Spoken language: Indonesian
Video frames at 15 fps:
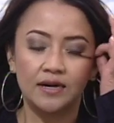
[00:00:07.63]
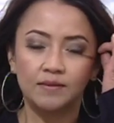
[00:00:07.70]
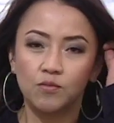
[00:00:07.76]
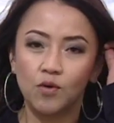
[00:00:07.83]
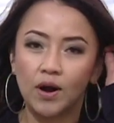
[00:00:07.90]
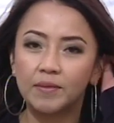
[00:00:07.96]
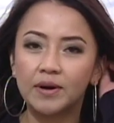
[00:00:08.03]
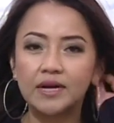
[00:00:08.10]

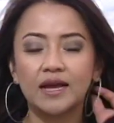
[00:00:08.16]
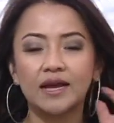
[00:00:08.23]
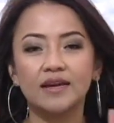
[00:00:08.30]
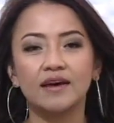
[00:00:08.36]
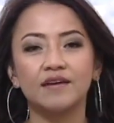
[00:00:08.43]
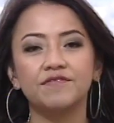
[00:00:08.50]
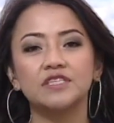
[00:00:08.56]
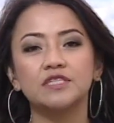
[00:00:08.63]
Muammar
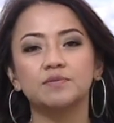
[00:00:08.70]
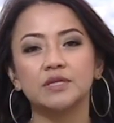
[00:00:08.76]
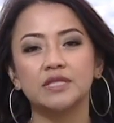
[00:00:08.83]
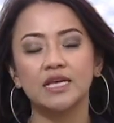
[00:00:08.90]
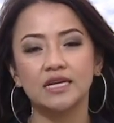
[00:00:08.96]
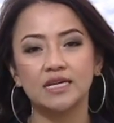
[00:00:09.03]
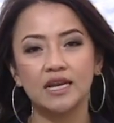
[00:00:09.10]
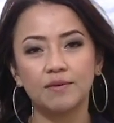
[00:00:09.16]
Gaddafi seperti
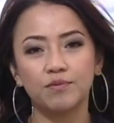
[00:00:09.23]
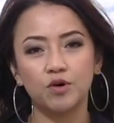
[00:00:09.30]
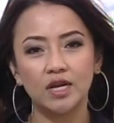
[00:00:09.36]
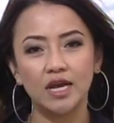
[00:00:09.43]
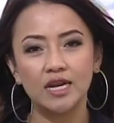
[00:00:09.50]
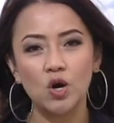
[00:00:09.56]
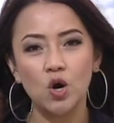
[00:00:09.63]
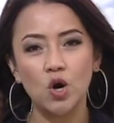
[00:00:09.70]
yang
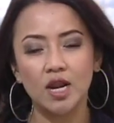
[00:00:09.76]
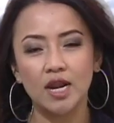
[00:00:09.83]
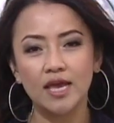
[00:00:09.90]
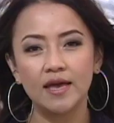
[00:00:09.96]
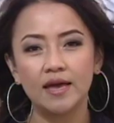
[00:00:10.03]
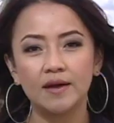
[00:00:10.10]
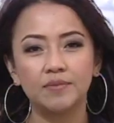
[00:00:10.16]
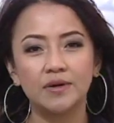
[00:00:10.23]
dilaporkan
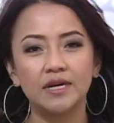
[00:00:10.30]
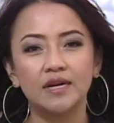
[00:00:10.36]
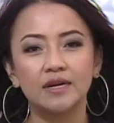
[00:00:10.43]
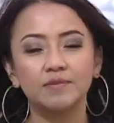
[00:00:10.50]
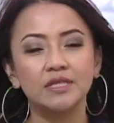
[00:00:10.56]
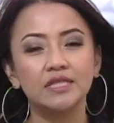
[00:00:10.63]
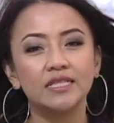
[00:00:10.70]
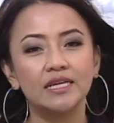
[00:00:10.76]
oleh Perdana
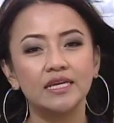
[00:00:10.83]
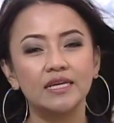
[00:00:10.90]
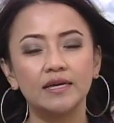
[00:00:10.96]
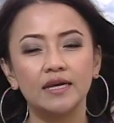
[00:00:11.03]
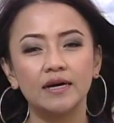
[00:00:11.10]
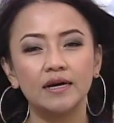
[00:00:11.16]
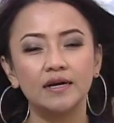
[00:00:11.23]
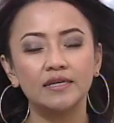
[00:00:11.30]
Menteri
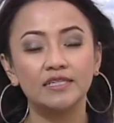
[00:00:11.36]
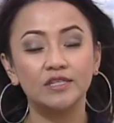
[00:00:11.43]
eh,